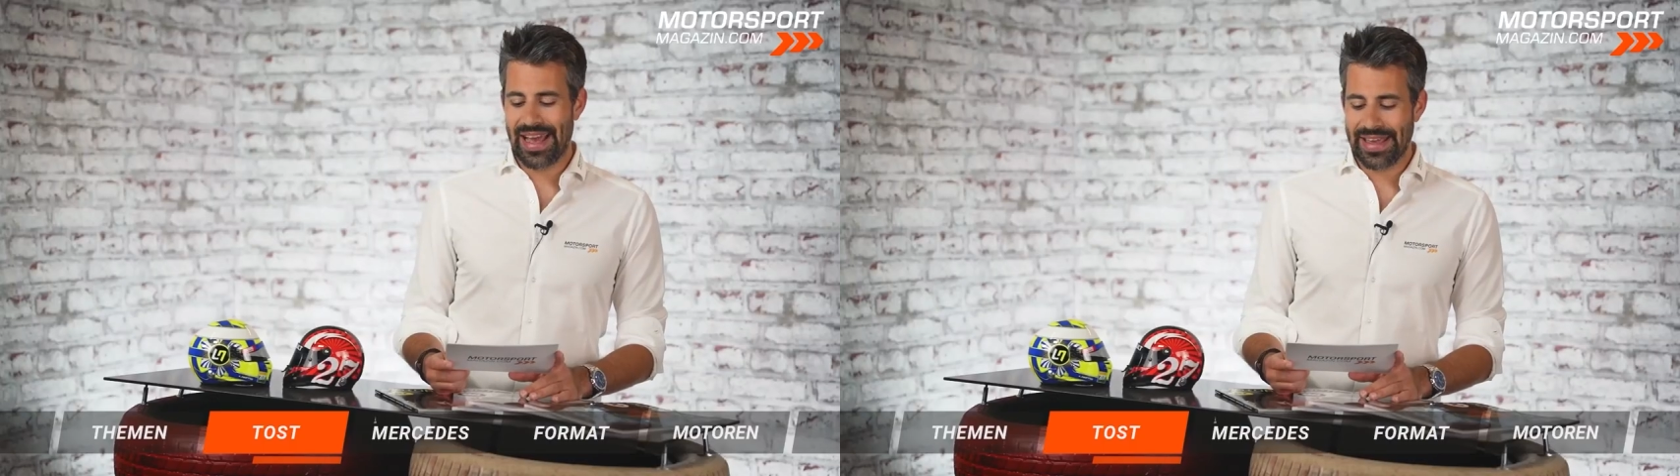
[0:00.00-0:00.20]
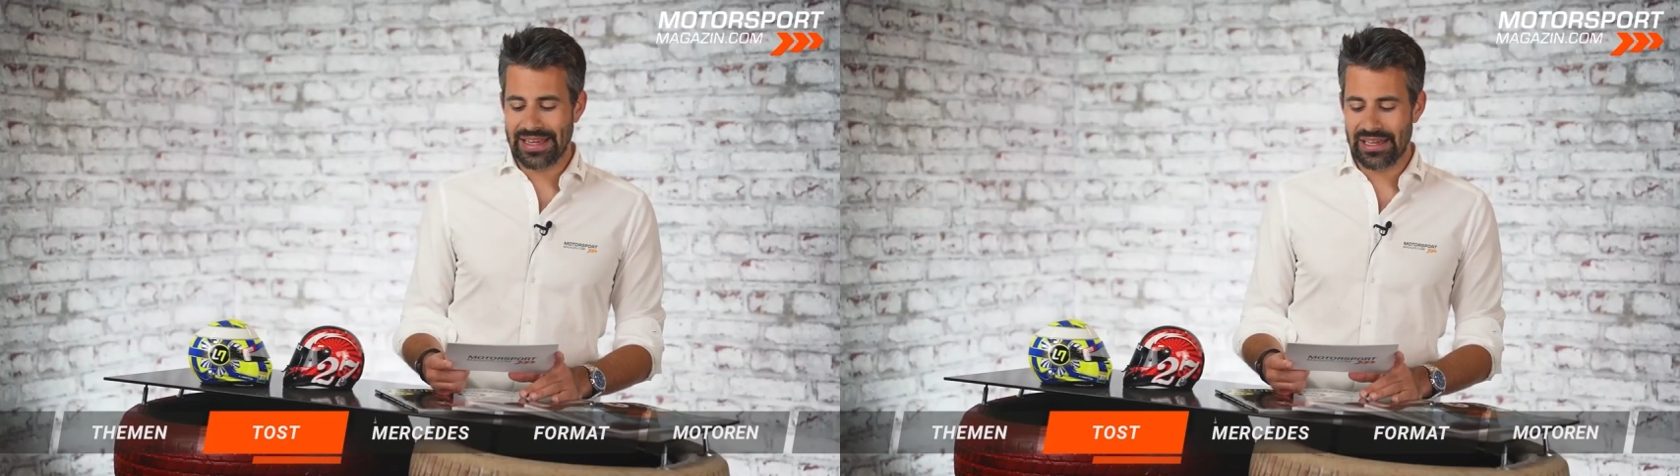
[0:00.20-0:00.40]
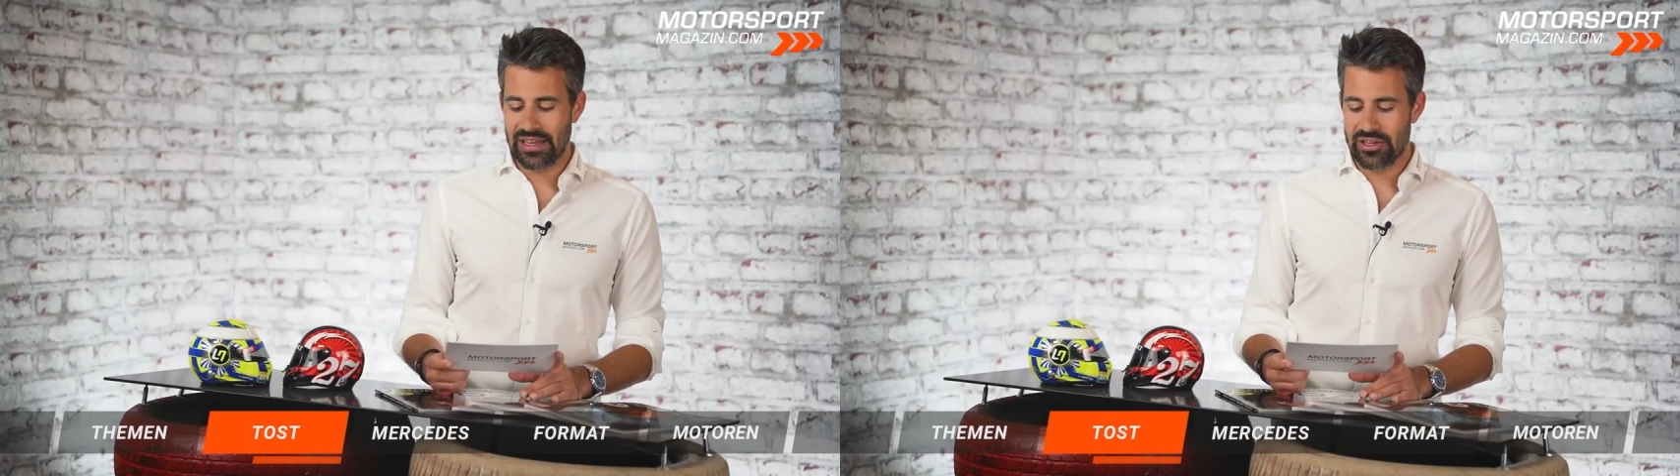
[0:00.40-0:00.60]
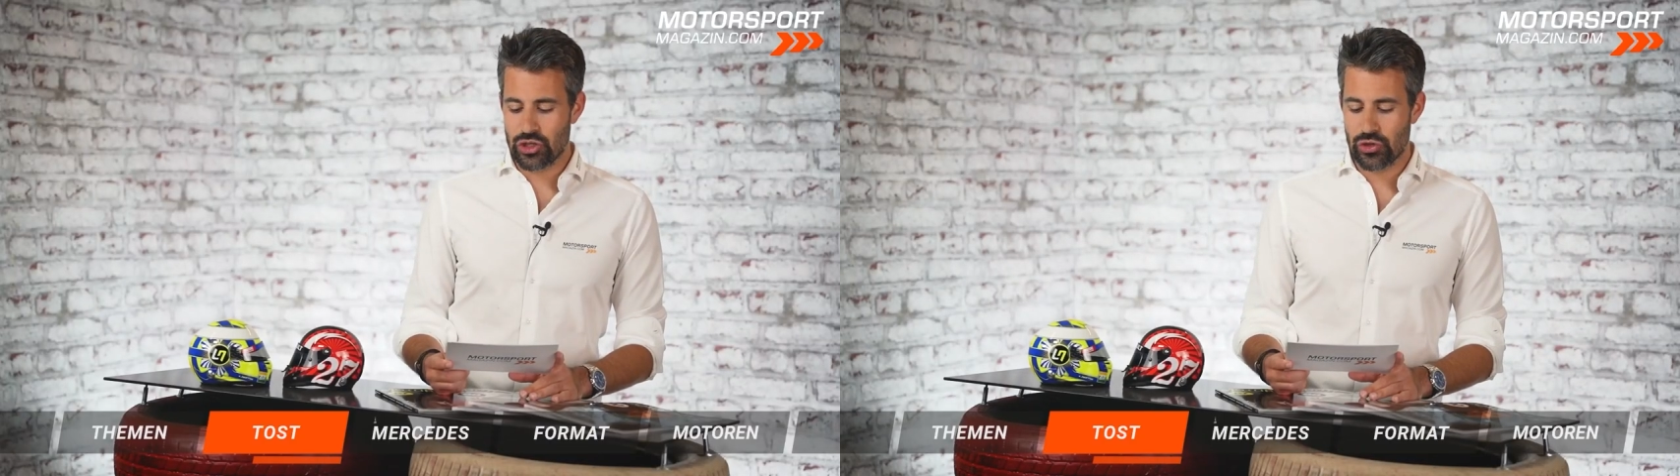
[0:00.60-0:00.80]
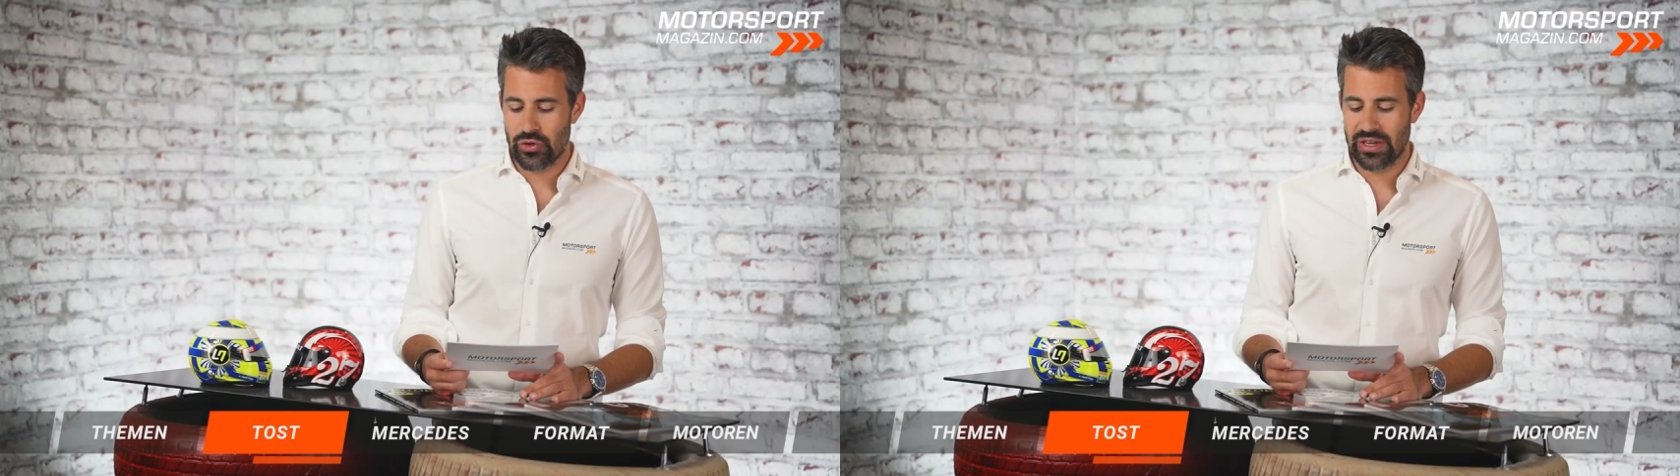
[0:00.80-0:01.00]
eigenen
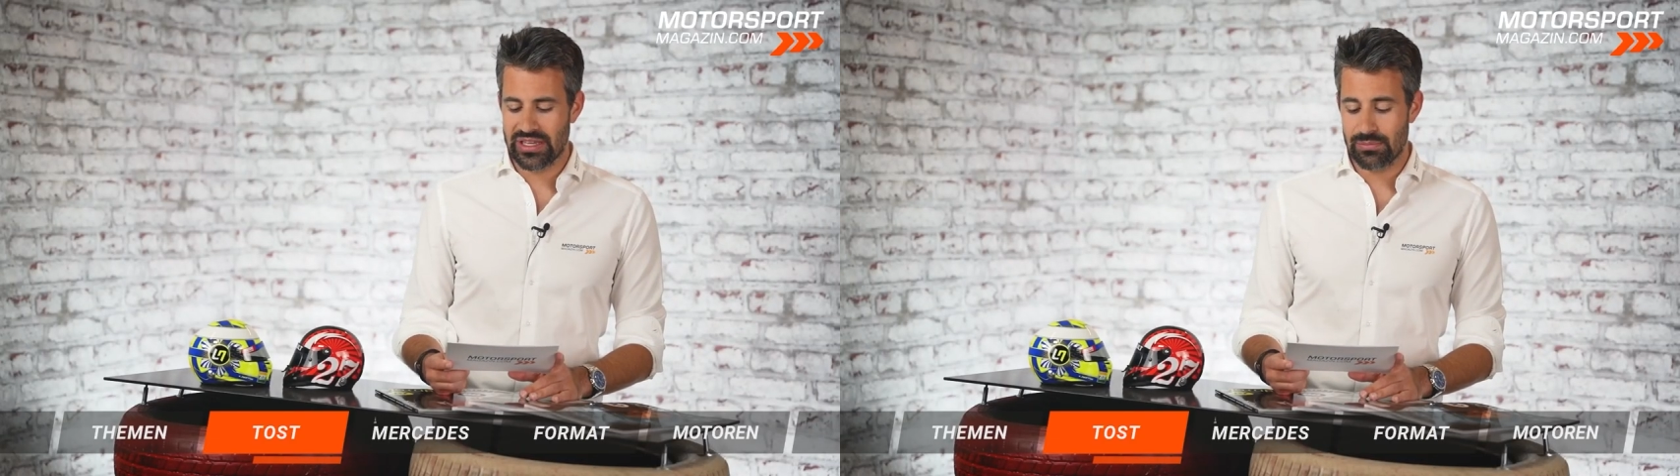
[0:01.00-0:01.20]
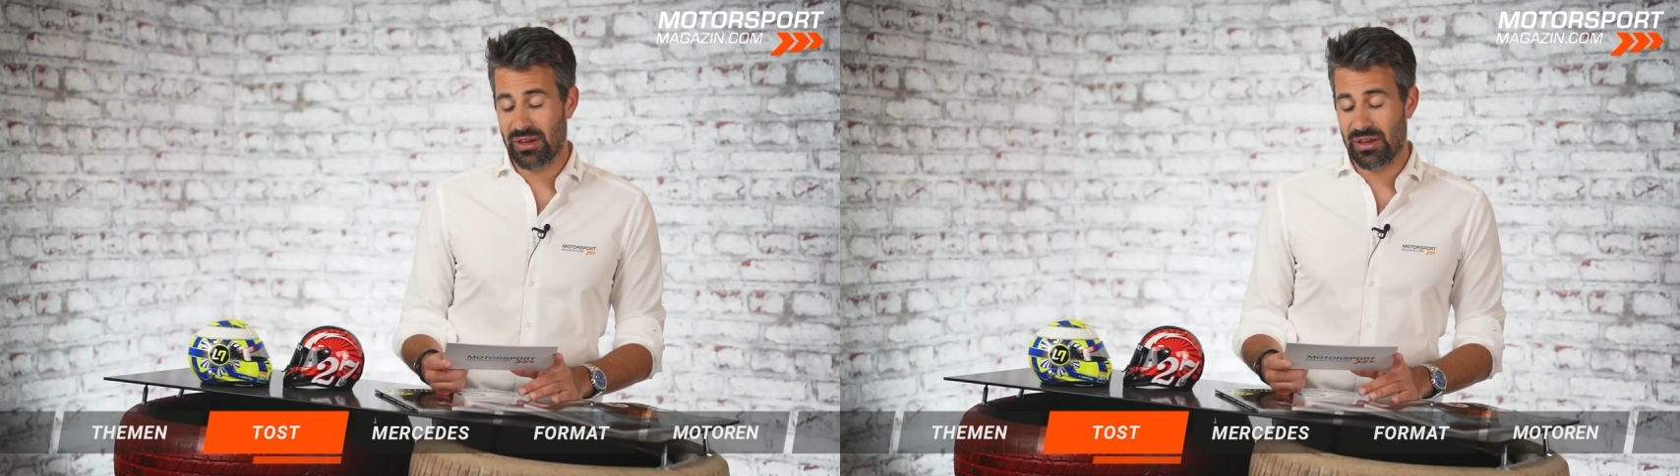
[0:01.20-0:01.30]
Ingenieur nicht.